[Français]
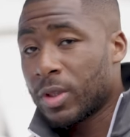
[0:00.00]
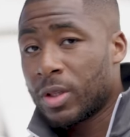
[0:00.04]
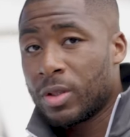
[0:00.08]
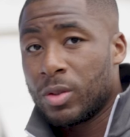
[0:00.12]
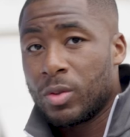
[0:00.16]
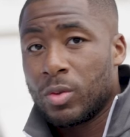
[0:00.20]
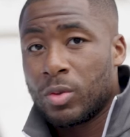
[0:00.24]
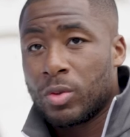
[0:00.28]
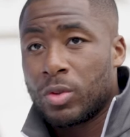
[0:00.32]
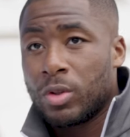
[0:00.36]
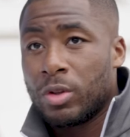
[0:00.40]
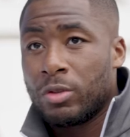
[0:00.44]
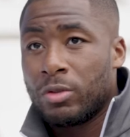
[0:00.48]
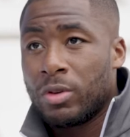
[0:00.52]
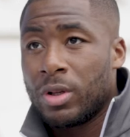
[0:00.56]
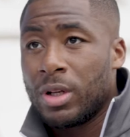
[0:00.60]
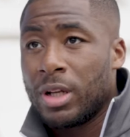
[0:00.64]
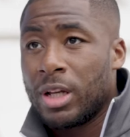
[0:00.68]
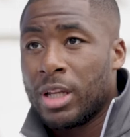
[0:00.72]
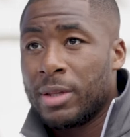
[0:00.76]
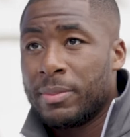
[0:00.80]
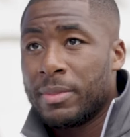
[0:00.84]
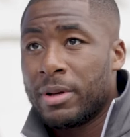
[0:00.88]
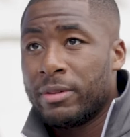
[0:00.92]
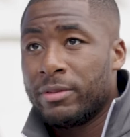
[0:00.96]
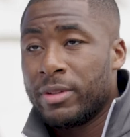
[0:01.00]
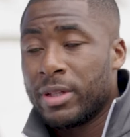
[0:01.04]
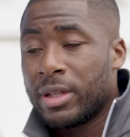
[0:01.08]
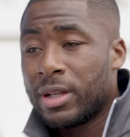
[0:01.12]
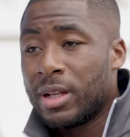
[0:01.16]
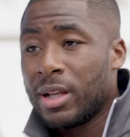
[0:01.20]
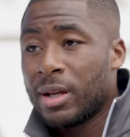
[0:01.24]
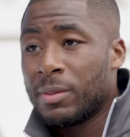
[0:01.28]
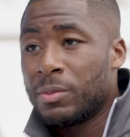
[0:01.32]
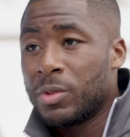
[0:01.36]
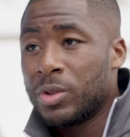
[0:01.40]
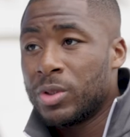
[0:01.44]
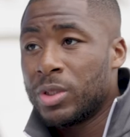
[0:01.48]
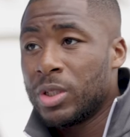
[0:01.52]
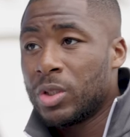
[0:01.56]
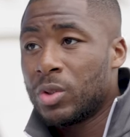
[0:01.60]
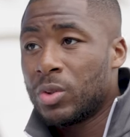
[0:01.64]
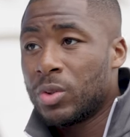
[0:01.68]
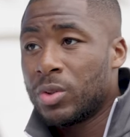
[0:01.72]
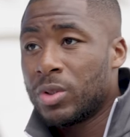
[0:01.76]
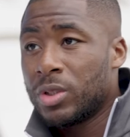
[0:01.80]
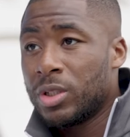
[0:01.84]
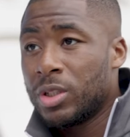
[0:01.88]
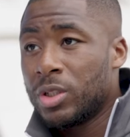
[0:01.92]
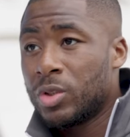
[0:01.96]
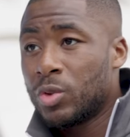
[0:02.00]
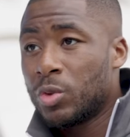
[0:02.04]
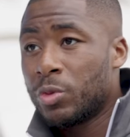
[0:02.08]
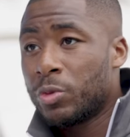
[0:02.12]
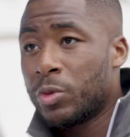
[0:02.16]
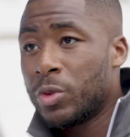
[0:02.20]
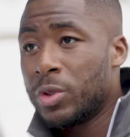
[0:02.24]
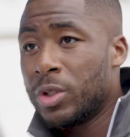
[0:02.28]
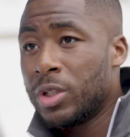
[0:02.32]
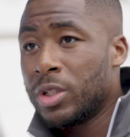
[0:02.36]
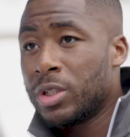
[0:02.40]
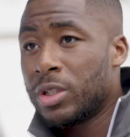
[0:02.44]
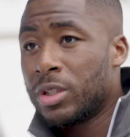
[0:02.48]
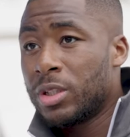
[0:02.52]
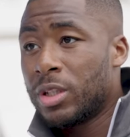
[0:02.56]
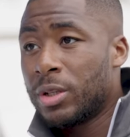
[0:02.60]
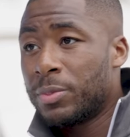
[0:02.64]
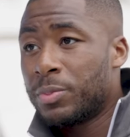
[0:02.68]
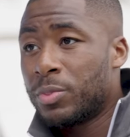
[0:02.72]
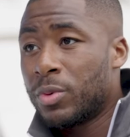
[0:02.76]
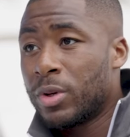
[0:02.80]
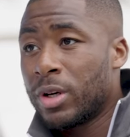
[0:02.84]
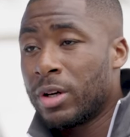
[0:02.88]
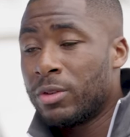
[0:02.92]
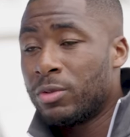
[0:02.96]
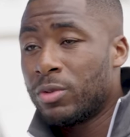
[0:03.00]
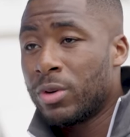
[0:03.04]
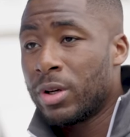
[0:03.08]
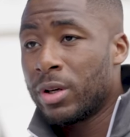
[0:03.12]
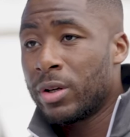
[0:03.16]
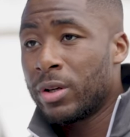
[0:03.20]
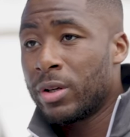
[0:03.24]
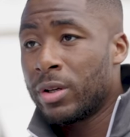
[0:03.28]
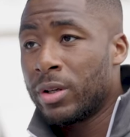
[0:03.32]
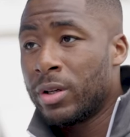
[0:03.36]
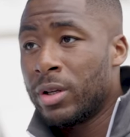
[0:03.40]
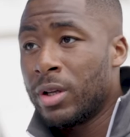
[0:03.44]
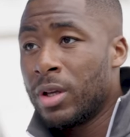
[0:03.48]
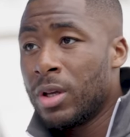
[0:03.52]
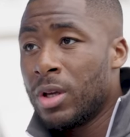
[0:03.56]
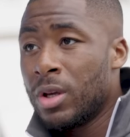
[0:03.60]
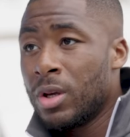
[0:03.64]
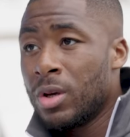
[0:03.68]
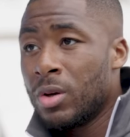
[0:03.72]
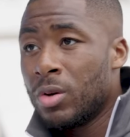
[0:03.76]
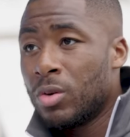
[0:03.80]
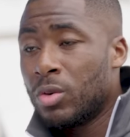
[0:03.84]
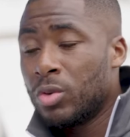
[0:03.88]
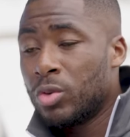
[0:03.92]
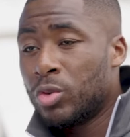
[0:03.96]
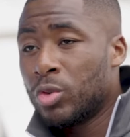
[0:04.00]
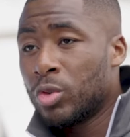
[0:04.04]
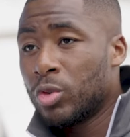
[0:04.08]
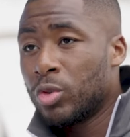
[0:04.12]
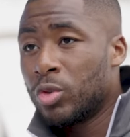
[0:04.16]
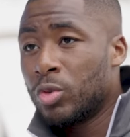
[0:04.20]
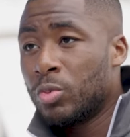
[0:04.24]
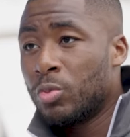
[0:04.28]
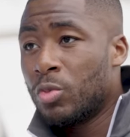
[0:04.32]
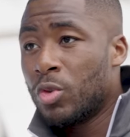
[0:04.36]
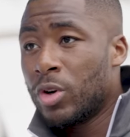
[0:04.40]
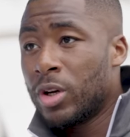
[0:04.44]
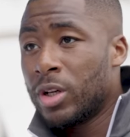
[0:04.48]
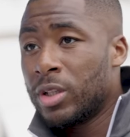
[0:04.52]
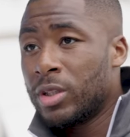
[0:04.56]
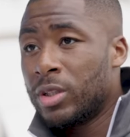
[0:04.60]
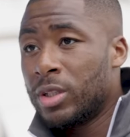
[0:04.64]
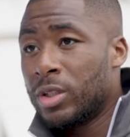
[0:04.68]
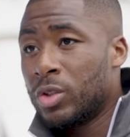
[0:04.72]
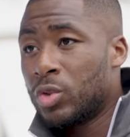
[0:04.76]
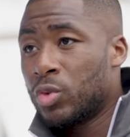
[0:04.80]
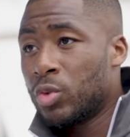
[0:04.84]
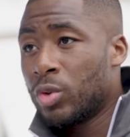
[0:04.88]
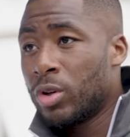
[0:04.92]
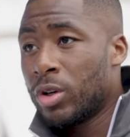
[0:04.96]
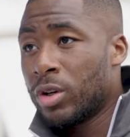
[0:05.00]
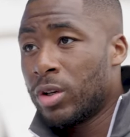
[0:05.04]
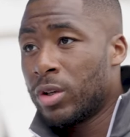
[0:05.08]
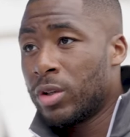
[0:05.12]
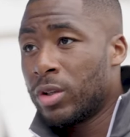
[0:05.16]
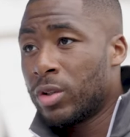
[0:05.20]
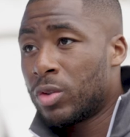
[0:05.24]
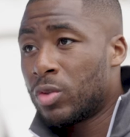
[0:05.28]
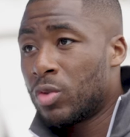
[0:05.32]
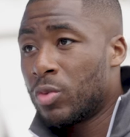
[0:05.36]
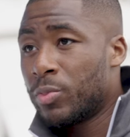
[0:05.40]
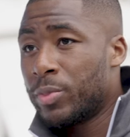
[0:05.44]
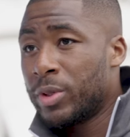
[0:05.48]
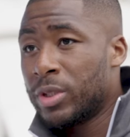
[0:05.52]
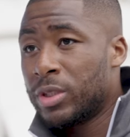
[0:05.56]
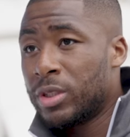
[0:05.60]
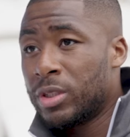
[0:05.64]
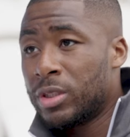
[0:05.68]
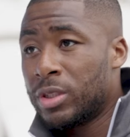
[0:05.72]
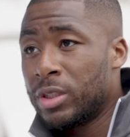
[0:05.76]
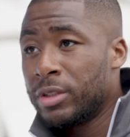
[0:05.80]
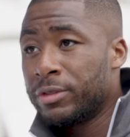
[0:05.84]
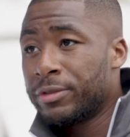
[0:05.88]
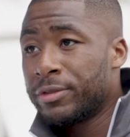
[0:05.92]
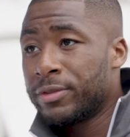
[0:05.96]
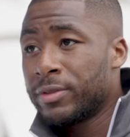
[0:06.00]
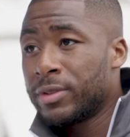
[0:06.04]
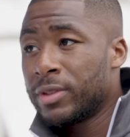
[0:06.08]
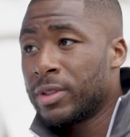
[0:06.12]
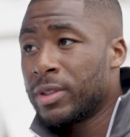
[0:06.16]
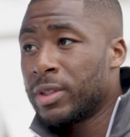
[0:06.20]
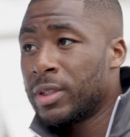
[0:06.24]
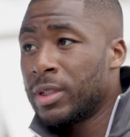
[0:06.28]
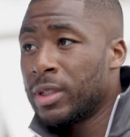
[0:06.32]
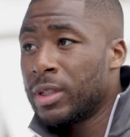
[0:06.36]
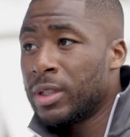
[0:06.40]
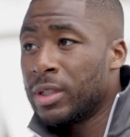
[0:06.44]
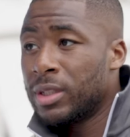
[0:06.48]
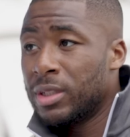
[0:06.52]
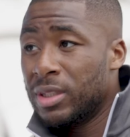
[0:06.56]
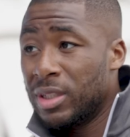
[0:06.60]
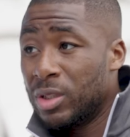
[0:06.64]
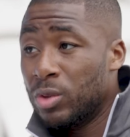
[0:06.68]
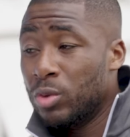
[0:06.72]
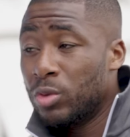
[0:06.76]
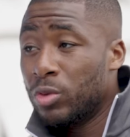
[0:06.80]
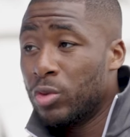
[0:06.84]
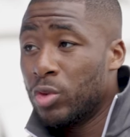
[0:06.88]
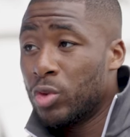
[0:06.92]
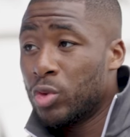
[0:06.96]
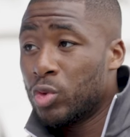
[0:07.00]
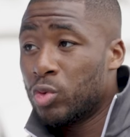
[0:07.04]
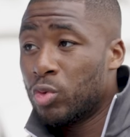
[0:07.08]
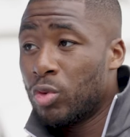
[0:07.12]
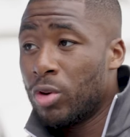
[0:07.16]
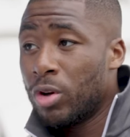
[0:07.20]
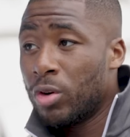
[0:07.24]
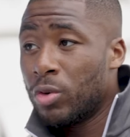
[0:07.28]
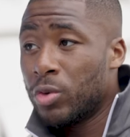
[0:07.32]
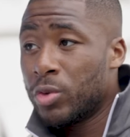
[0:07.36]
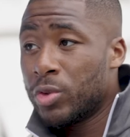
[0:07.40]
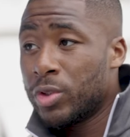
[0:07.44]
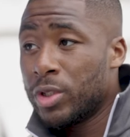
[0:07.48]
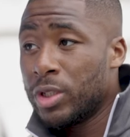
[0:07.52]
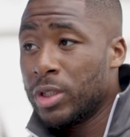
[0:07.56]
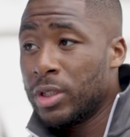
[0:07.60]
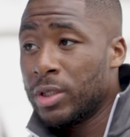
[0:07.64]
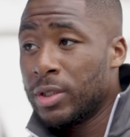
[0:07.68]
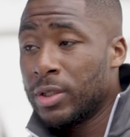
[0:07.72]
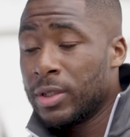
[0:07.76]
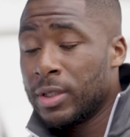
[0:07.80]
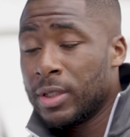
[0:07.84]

Donc euh, voilà, il m'avait clairement dit que si je venais, c'était pour avoir euh, autour de moi des joueurs euh, compétitifs, des nouveaux joueurs aussi,